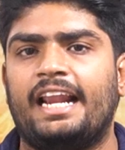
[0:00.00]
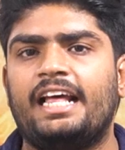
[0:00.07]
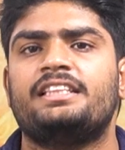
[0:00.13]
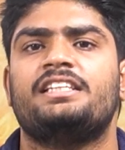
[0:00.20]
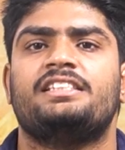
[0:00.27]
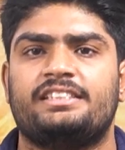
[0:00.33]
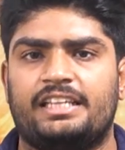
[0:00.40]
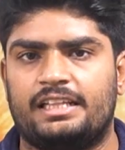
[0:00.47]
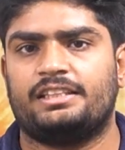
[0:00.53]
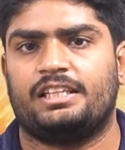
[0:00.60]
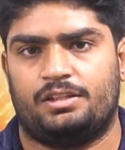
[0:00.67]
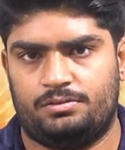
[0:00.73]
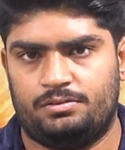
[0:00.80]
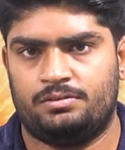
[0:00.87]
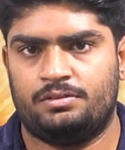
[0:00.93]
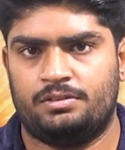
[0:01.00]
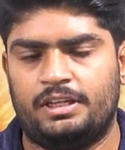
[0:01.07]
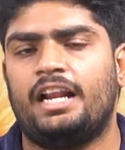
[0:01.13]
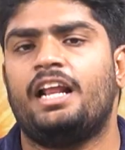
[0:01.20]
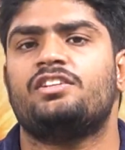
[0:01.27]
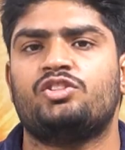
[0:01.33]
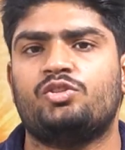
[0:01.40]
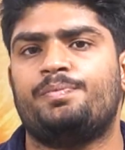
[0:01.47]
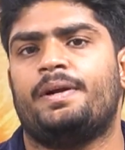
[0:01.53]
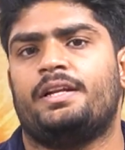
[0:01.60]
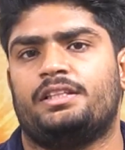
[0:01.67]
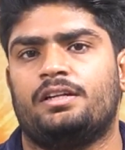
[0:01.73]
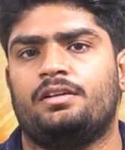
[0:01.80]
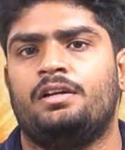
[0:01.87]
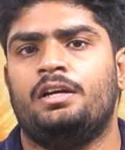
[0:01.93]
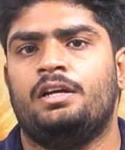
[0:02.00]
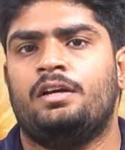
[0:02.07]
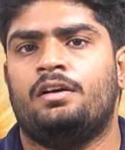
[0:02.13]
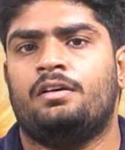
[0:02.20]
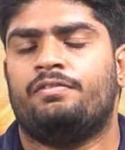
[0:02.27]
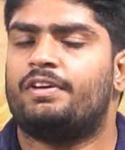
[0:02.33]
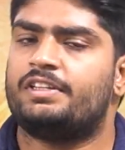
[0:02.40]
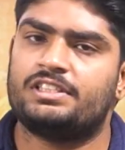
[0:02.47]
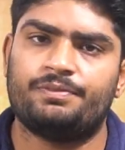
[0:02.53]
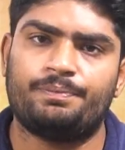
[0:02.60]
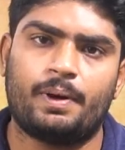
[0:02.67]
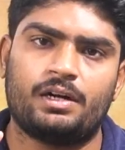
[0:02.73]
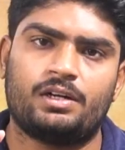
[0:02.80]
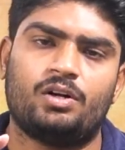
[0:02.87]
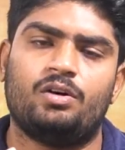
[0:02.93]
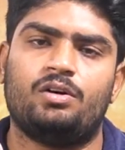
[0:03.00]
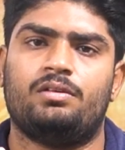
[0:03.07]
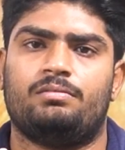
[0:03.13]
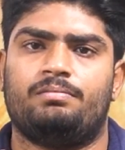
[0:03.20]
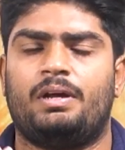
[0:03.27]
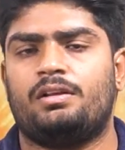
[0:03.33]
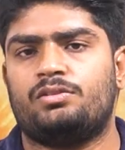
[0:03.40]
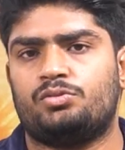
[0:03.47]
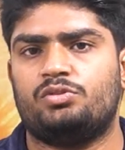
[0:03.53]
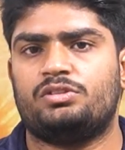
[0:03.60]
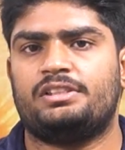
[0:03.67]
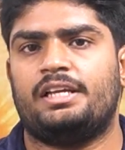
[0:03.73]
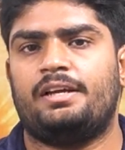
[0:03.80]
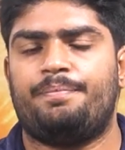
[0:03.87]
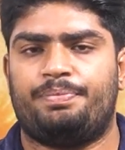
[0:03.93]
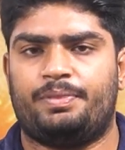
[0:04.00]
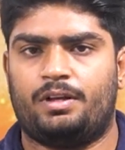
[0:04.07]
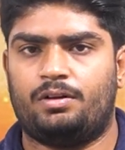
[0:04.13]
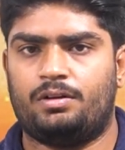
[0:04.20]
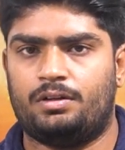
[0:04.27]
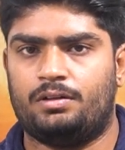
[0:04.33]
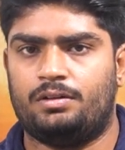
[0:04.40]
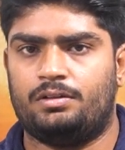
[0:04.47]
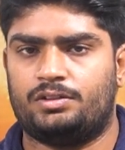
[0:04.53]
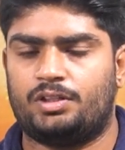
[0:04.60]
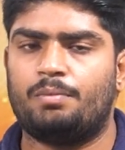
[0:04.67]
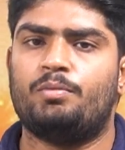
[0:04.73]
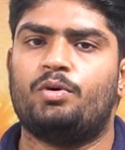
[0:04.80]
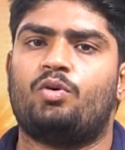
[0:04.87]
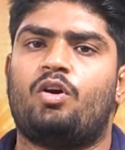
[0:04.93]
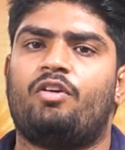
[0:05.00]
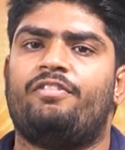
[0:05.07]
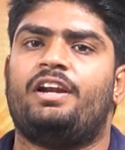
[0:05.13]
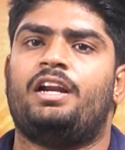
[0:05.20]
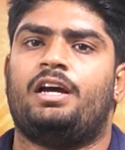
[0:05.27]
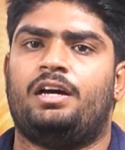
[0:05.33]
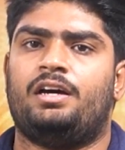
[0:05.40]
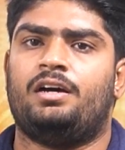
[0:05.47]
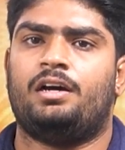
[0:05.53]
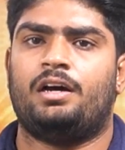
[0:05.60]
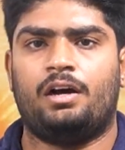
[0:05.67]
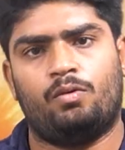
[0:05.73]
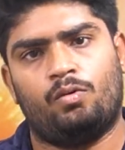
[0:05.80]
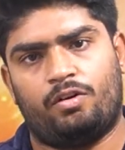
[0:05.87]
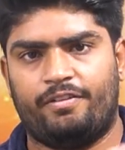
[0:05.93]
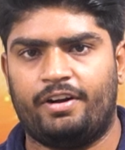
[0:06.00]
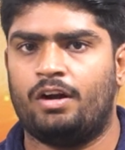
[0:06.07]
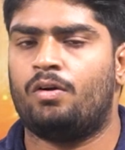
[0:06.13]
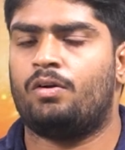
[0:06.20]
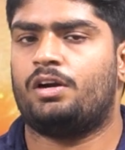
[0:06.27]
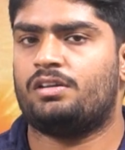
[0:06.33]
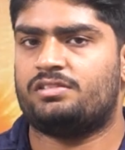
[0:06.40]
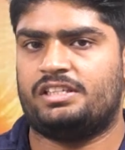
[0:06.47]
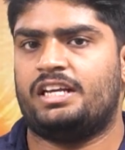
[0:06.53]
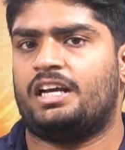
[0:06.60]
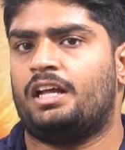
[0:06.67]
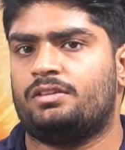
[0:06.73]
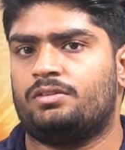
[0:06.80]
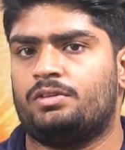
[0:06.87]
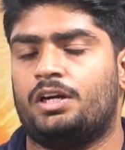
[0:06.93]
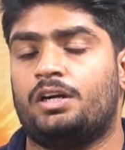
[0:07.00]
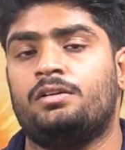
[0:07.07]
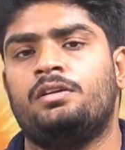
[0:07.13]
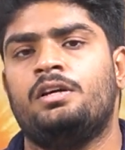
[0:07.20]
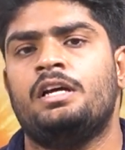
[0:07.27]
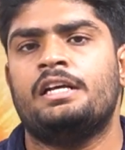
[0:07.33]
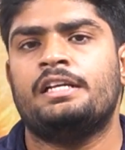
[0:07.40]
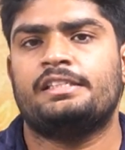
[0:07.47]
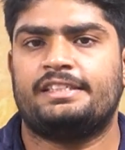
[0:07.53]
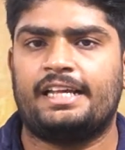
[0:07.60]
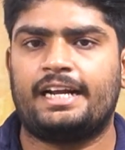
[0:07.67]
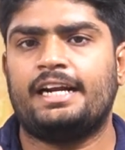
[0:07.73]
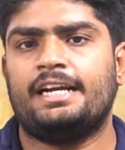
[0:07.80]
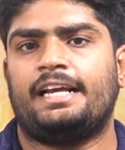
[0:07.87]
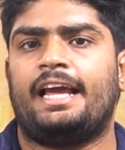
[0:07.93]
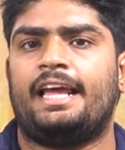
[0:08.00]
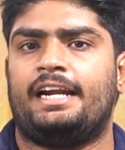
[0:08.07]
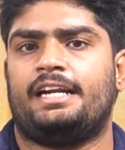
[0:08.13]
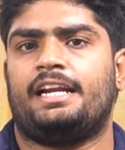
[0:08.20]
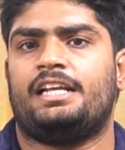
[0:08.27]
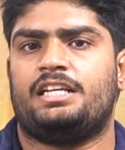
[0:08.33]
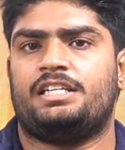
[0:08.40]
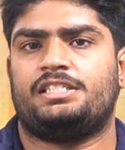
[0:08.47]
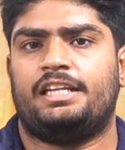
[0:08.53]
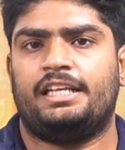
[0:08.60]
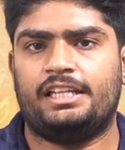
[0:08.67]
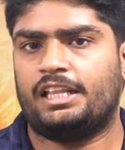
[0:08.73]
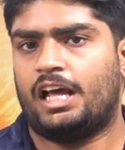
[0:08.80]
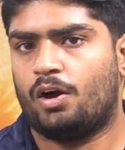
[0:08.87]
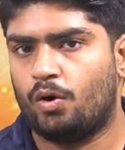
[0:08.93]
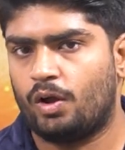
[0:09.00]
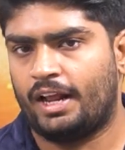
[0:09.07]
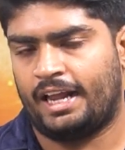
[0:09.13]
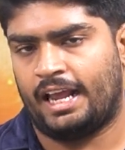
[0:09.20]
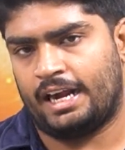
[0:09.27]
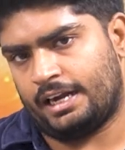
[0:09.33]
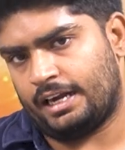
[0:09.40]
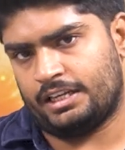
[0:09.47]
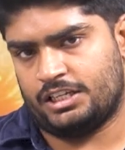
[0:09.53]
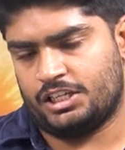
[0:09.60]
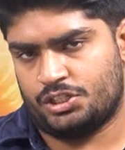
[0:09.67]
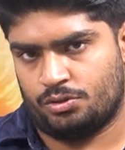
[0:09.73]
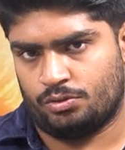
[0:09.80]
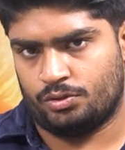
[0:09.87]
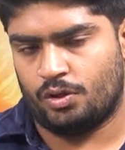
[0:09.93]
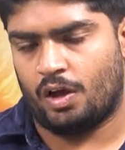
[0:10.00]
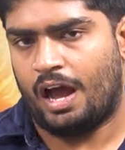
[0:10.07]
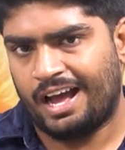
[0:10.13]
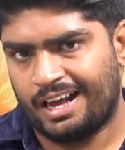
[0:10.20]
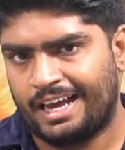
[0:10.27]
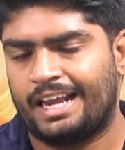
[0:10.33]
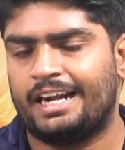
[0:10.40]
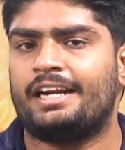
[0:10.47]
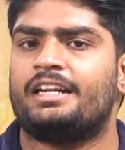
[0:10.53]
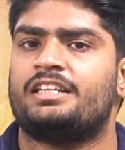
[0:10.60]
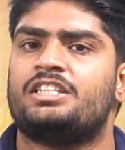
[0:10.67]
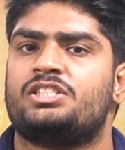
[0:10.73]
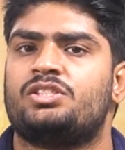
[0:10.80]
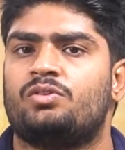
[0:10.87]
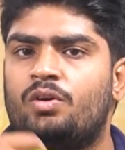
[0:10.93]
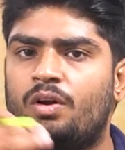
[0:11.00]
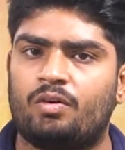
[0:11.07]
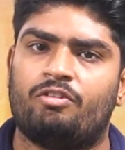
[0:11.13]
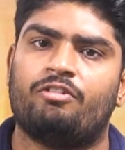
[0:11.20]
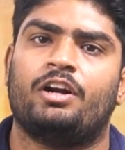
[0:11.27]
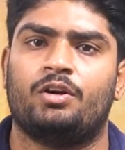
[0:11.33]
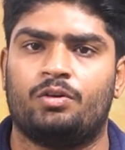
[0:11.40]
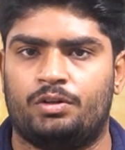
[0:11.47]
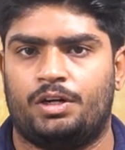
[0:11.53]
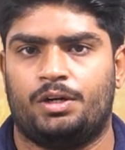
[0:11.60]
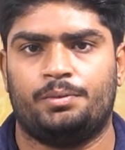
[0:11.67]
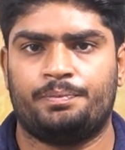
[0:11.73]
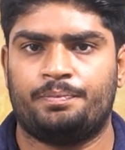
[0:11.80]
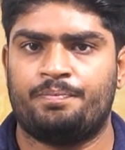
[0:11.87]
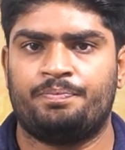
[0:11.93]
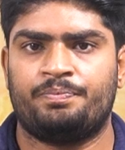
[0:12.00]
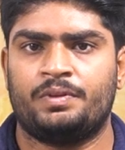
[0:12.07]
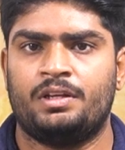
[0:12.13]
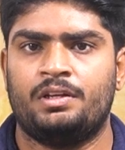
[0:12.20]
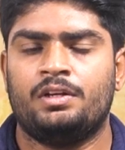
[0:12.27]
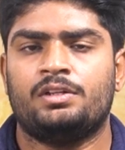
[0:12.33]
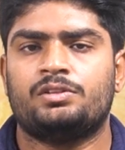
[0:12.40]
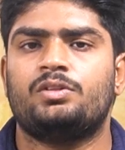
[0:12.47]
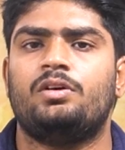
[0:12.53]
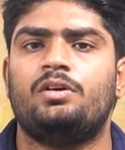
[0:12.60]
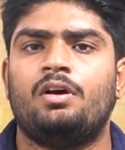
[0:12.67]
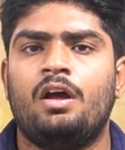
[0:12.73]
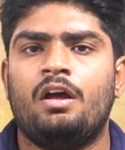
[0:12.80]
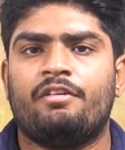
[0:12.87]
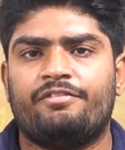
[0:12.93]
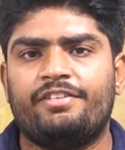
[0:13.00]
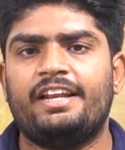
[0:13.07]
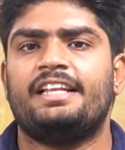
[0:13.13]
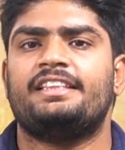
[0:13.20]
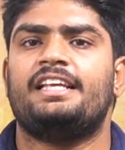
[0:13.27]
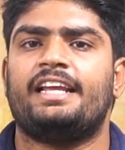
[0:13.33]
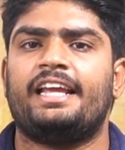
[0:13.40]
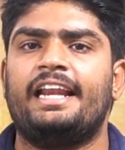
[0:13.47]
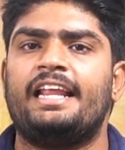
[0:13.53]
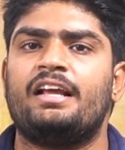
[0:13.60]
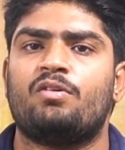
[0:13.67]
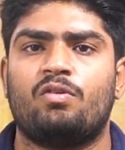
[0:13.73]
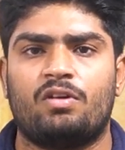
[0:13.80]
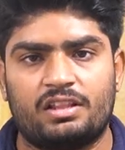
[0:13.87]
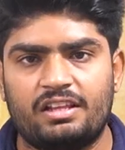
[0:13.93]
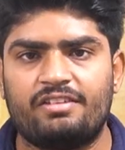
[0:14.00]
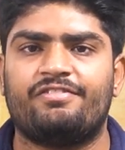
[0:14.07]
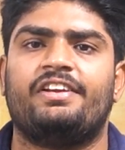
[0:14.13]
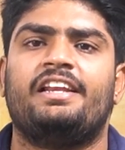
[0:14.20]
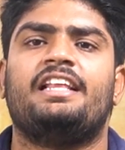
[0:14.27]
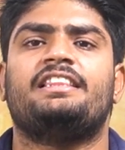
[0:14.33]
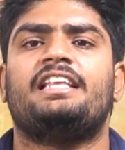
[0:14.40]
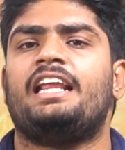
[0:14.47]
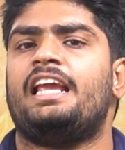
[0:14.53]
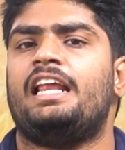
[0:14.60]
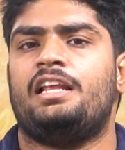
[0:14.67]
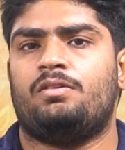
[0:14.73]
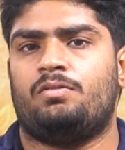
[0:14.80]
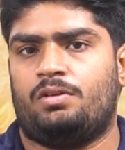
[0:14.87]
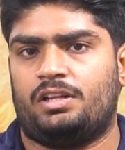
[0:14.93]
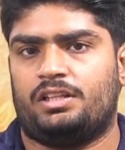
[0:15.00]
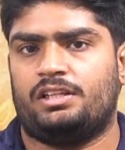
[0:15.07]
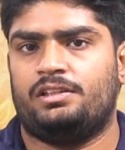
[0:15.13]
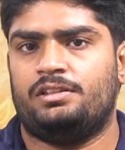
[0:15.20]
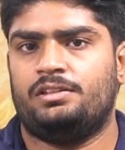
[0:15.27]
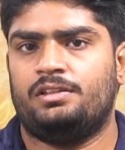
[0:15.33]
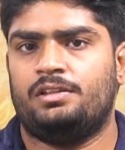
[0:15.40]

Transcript: ఎలా తీసుకెళ్తారు ఎలా చూపెడతారు ఫస్ట్ పార్ట్లో మనం చూస్తే తమ్ముడికి ఒక విల ఒక విలన్ ఉంటాడు శ్రీకాంత్ ఉంటాడు సెకండ్ క్యారెక్టరైజేషన్ ఏదైతే అఘోర క్యారెక్టరైజేషన్ ఉందో ఆ క్యారెక్టరైజేషన్ కూడా ఒక విలన్ ఉంటాడు సో వీళ్ళిద్దరికీ లింక్ ఉంటుంది వీళ్ళిద్దరికీ లింక్ ఉంటుంది